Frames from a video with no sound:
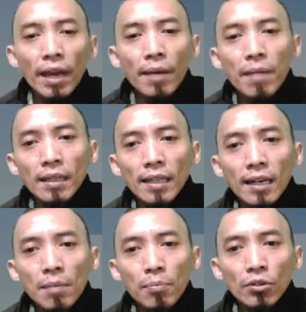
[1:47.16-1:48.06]
hemat
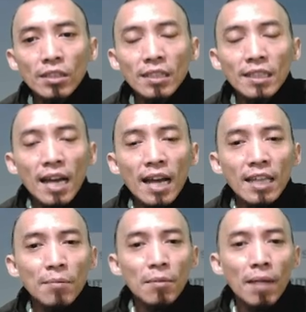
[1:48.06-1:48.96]
karena posisinya
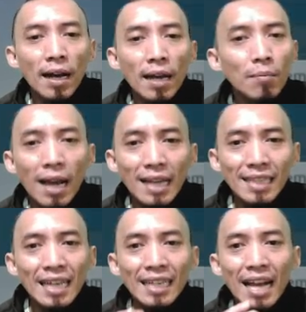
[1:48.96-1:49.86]
hanya memakan
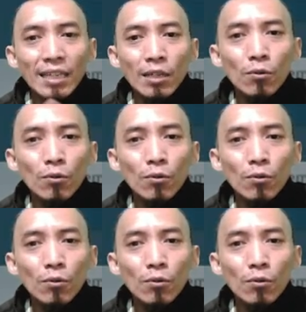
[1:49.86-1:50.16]
belasan kali lu